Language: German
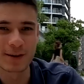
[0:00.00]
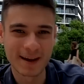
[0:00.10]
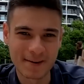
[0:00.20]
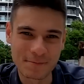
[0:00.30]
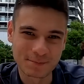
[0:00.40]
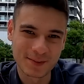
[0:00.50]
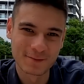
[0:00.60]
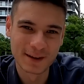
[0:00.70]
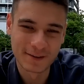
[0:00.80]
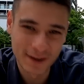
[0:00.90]
Okay,
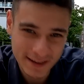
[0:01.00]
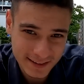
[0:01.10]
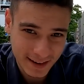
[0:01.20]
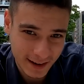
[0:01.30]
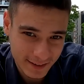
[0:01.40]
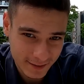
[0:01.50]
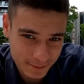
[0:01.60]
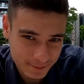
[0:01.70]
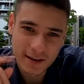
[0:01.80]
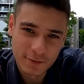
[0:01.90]
wieder fertig
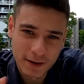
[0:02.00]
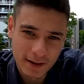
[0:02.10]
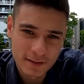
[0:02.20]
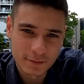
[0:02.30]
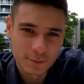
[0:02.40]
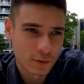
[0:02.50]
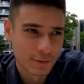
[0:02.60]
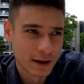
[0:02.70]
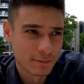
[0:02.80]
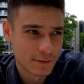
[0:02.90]
gegessen. Ich hatte vergessen zu
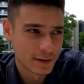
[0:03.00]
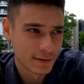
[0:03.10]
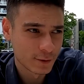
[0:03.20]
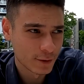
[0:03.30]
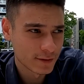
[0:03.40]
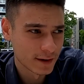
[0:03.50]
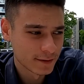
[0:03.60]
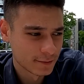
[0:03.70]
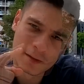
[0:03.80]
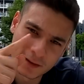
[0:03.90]
erwähnen, wie viel das kostet.
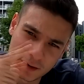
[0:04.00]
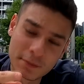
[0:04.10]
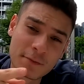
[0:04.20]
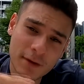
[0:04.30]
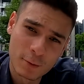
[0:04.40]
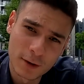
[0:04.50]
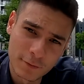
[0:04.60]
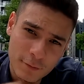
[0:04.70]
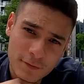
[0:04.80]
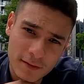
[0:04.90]
Das hat in jedem Fall
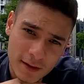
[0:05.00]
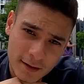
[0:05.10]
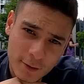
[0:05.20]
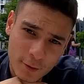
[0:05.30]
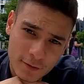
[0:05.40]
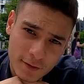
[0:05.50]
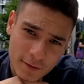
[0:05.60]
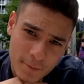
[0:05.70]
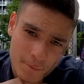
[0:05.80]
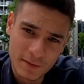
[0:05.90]
150 Yen
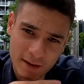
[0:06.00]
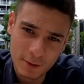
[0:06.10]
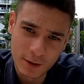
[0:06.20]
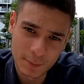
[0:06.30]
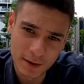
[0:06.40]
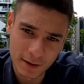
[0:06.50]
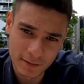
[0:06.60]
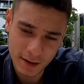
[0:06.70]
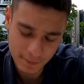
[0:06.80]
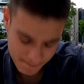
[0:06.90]
gekostet. Die Bezahlung habt ihr
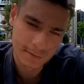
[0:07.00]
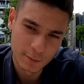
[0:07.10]
gesehen.